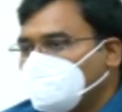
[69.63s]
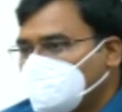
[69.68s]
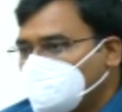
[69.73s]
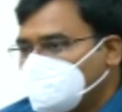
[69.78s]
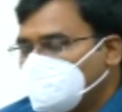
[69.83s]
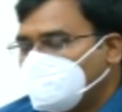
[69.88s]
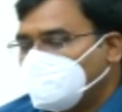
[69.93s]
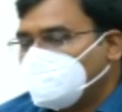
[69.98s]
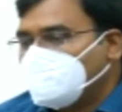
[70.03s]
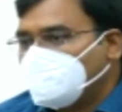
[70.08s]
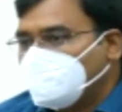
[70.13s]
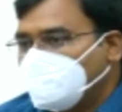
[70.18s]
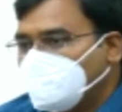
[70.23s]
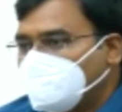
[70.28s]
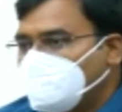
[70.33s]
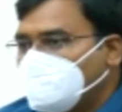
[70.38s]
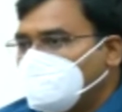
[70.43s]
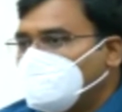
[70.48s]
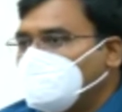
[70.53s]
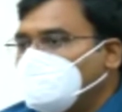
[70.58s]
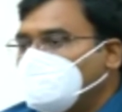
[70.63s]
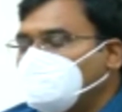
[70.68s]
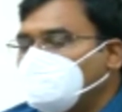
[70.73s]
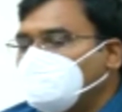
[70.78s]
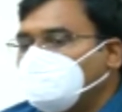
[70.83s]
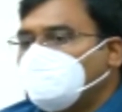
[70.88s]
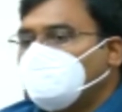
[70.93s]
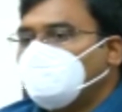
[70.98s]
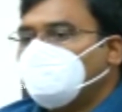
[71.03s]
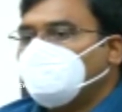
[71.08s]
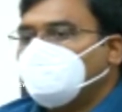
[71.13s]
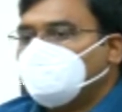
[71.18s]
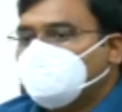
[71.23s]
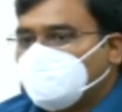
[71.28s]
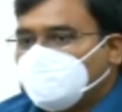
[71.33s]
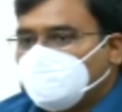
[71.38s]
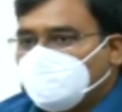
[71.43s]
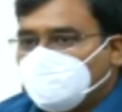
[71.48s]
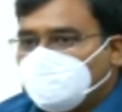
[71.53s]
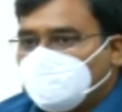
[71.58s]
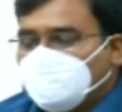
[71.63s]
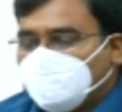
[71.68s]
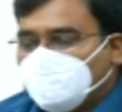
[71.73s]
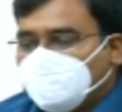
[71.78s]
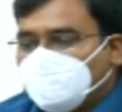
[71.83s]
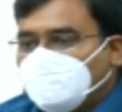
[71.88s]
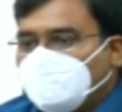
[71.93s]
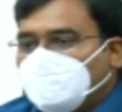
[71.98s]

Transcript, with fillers: వర్షపాతం అనేది నమోదు కావడం జరిగింది